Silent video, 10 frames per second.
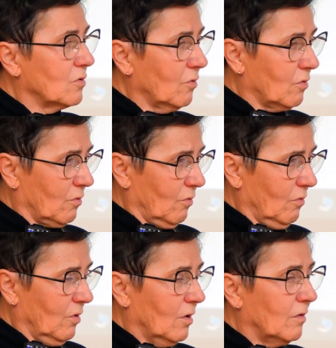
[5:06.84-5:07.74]
cukru,
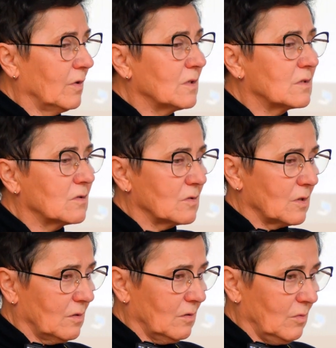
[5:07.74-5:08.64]
więc co
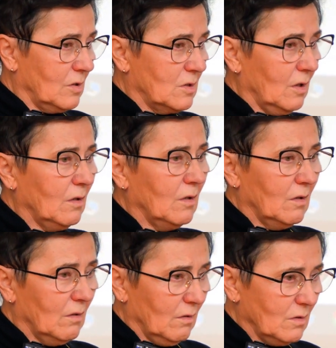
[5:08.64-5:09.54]
za tym idzie?
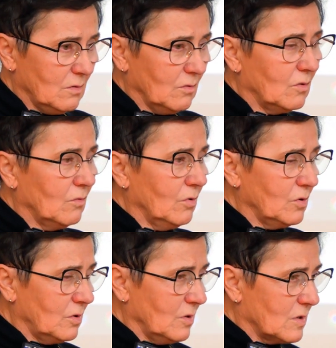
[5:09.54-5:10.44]
Jest
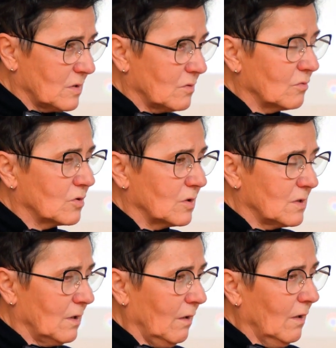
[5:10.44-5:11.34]
otyłość, jest
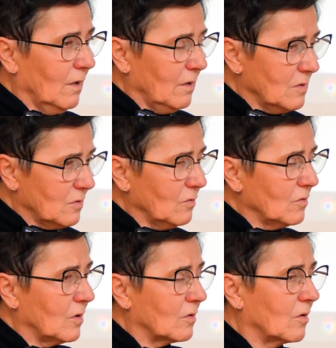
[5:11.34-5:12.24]
cukrzyca i są
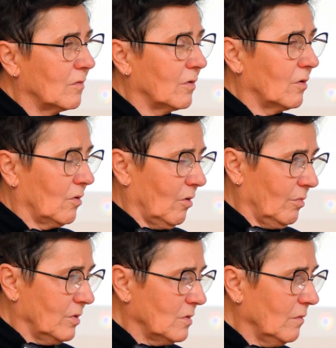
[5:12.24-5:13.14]
dodatkowe
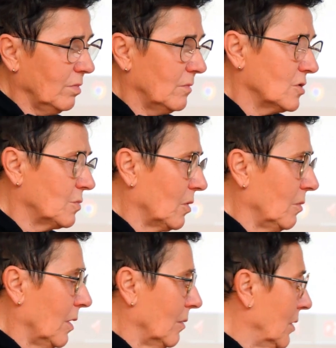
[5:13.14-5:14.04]
choroby. Są też
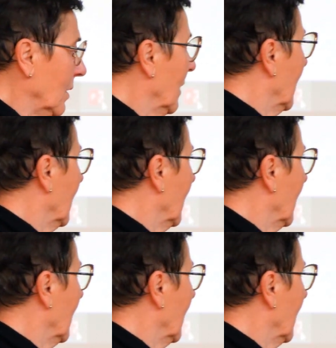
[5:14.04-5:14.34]
problemy e,